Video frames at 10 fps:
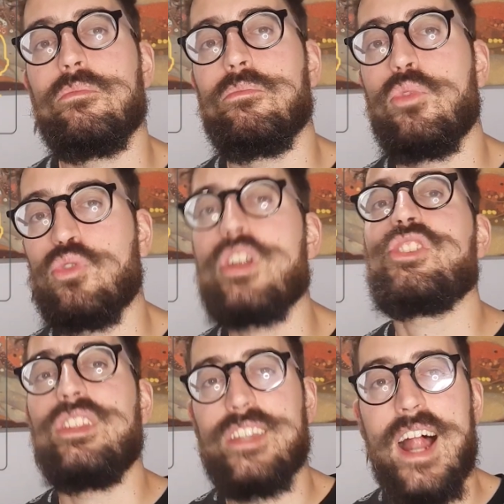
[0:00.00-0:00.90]
motore
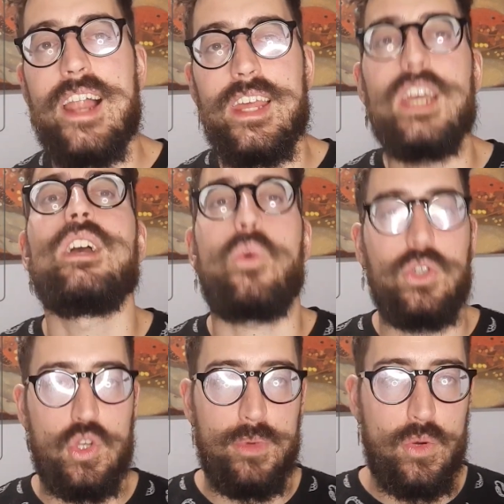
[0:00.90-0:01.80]
centrale
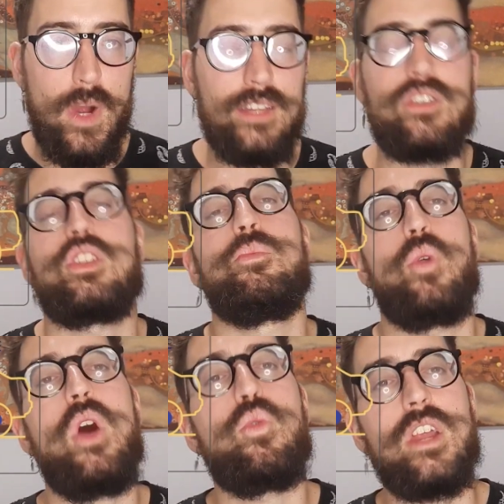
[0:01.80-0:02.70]
4x4
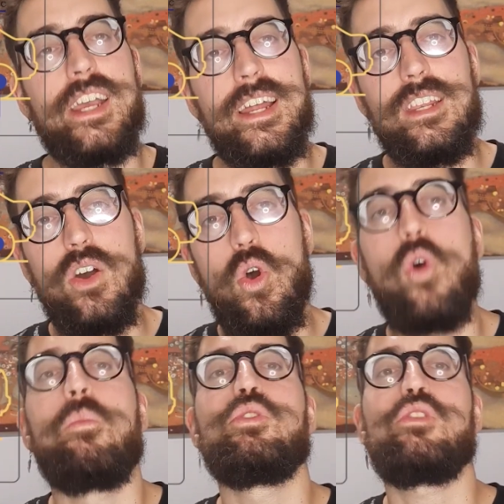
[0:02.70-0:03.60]
tipo la Huracan
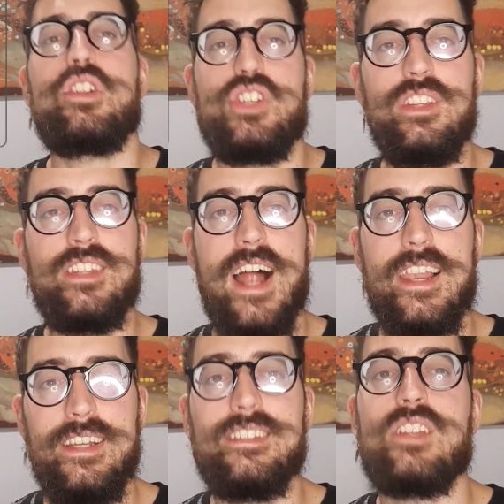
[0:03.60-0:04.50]
o motore
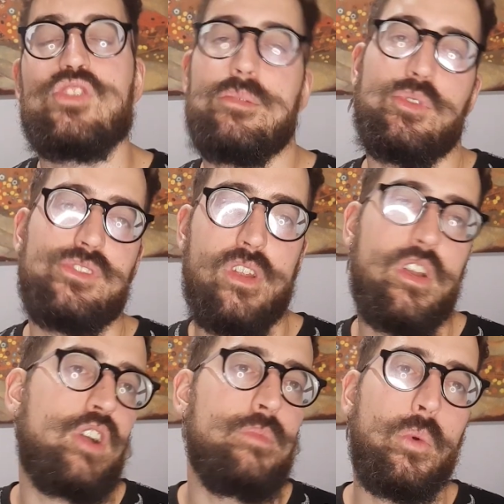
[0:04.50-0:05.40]
centrale, trazione
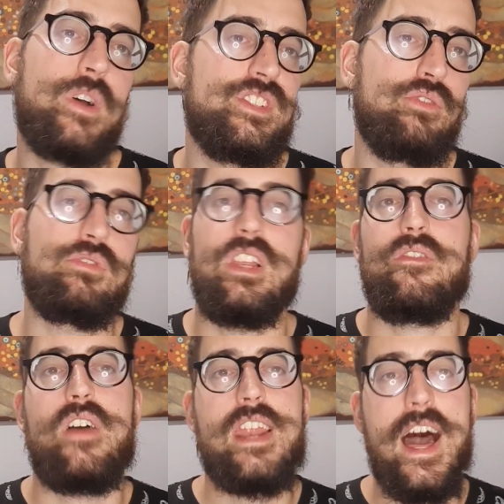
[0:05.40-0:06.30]
posteriore come quasi tutte le
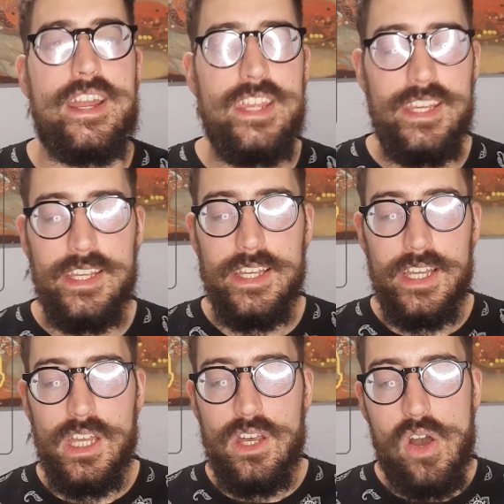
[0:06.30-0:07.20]
Ferrari,
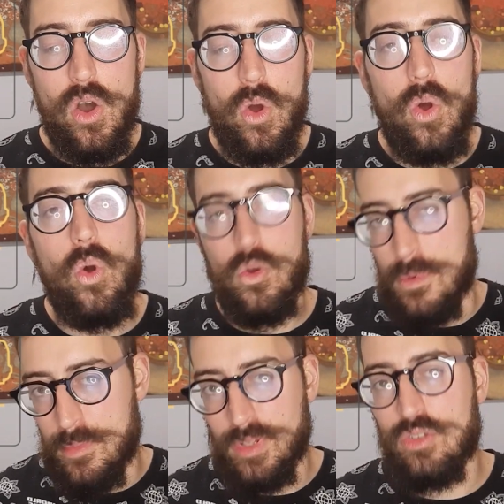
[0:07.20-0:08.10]
o
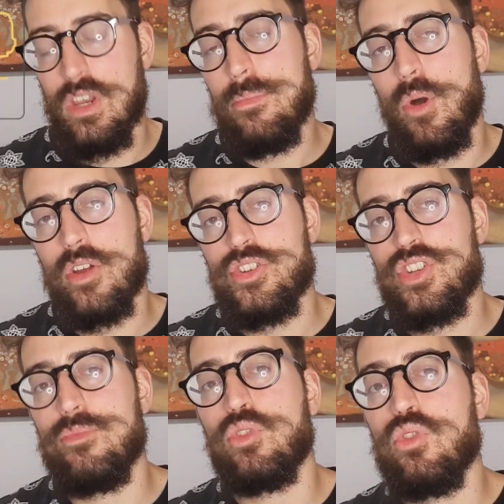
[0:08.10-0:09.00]
come ovviamente con la
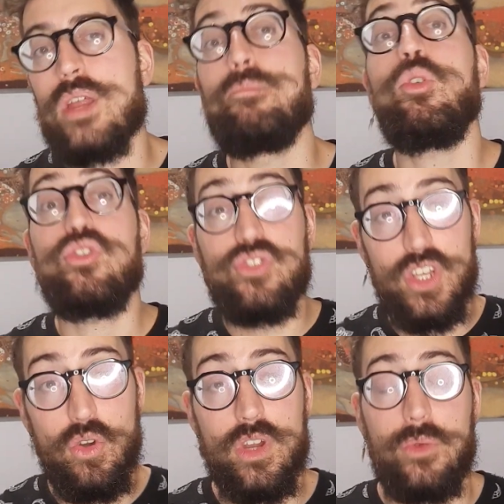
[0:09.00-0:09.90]
Porsche, motore
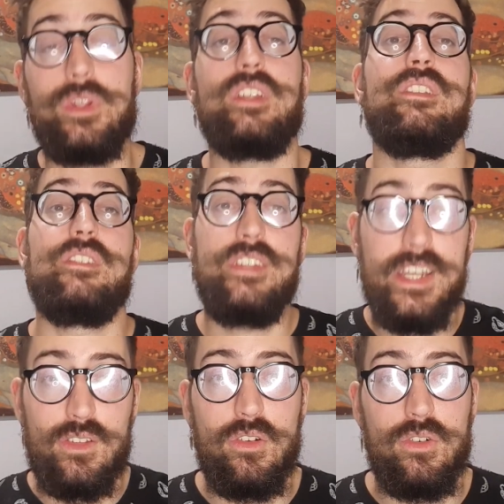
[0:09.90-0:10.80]
posteriore, quindi
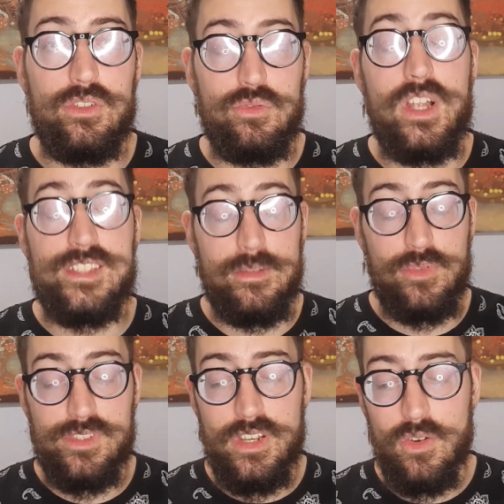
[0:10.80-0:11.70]
dietro sull'asse
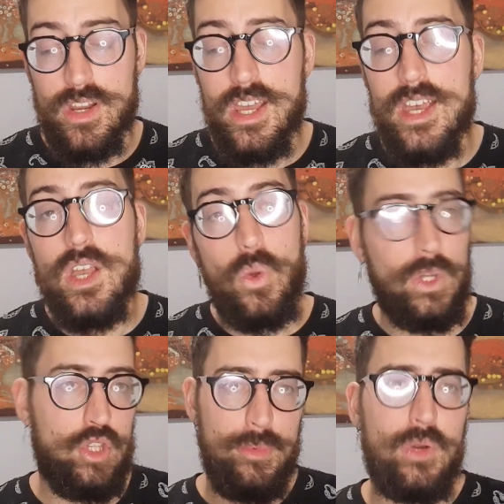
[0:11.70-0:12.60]
posteriore,
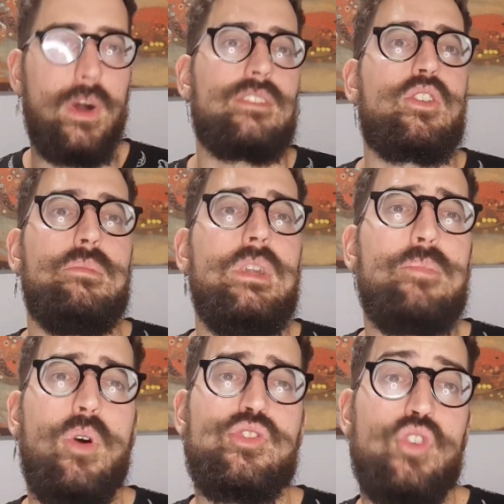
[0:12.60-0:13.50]
4x4 come
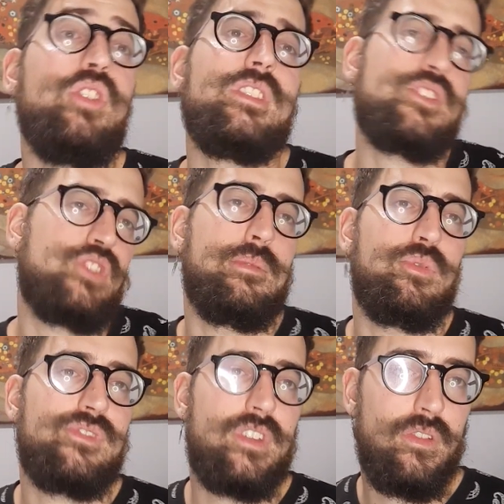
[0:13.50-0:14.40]
le Porsche o trazione
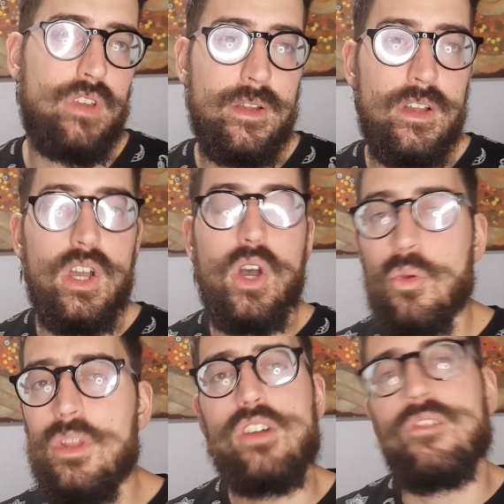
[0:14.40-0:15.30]
posteriore.
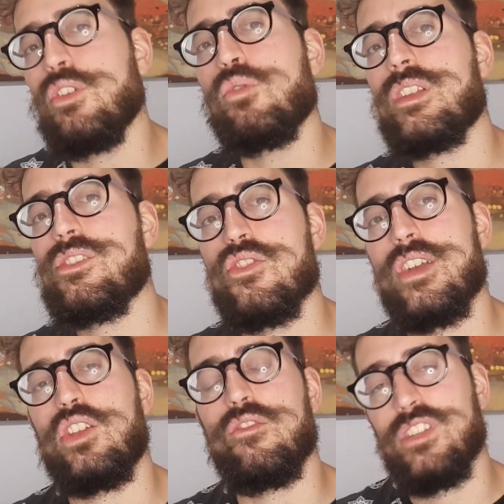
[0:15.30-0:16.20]
L'unica
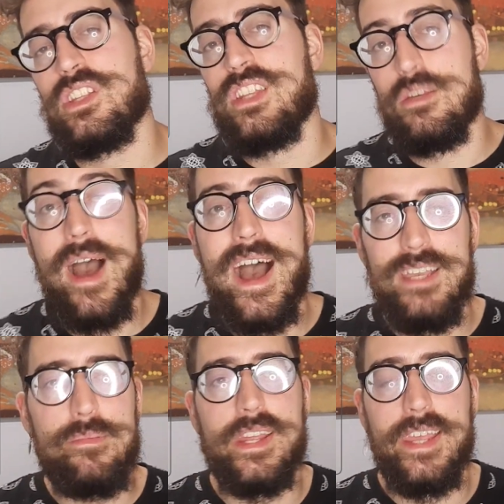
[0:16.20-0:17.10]
configurazione che non vedrete
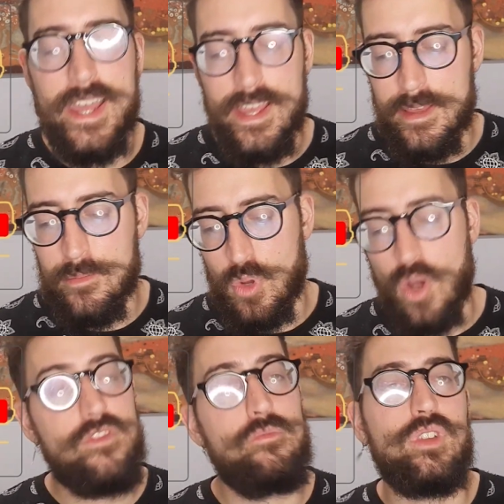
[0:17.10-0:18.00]
mai, perché per
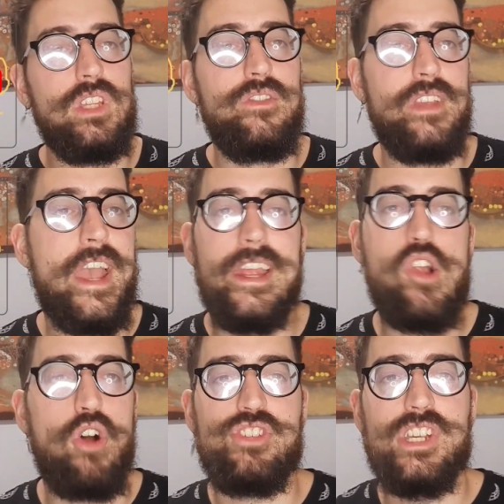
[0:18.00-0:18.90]
ovvi motivi è
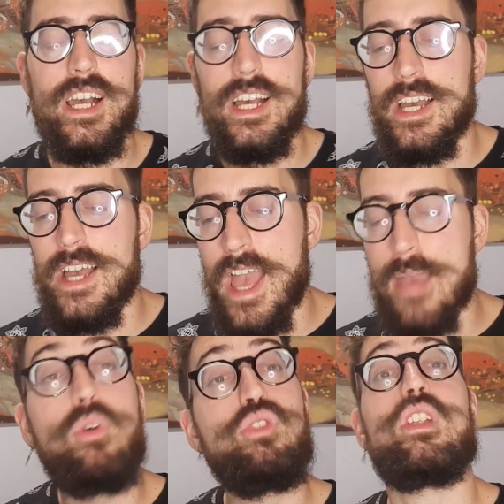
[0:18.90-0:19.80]
illogica,
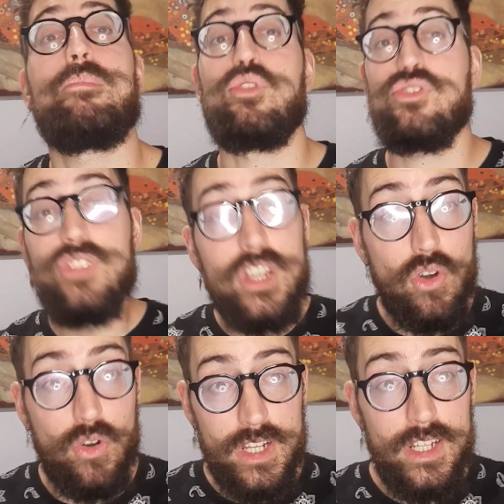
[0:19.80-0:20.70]
è motore
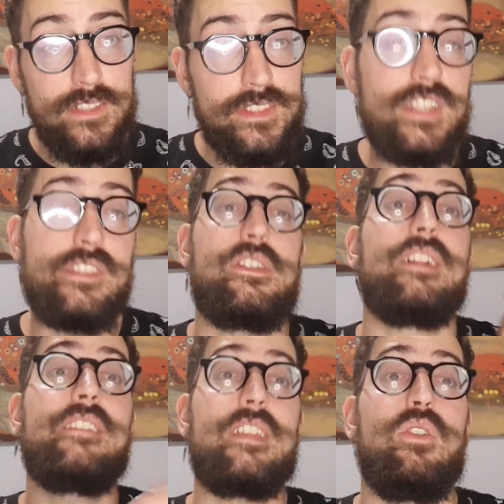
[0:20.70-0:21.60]
posteriore, trazione
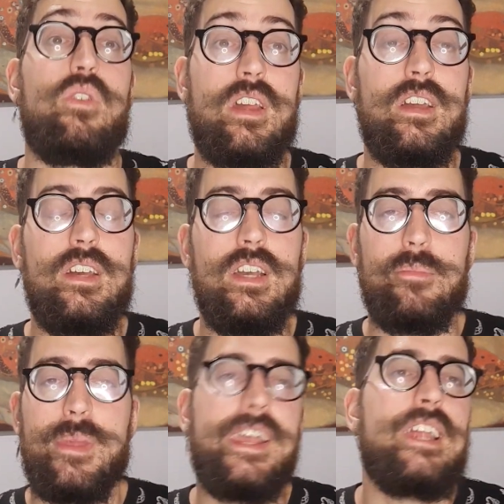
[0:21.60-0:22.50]
anteriore.
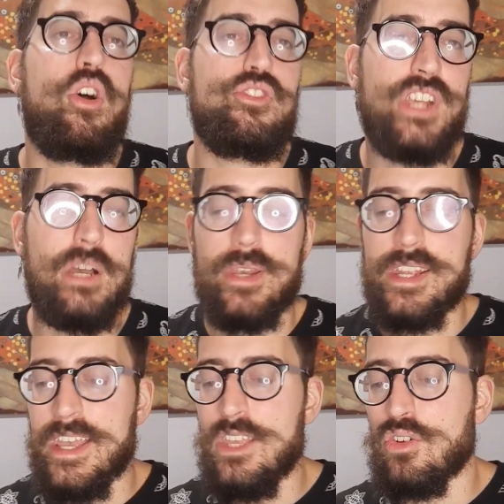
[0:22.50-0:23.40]
Perché è illogica?
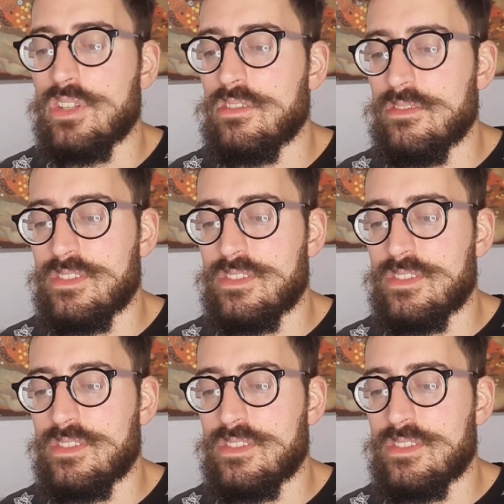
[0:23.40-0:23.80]
Perché io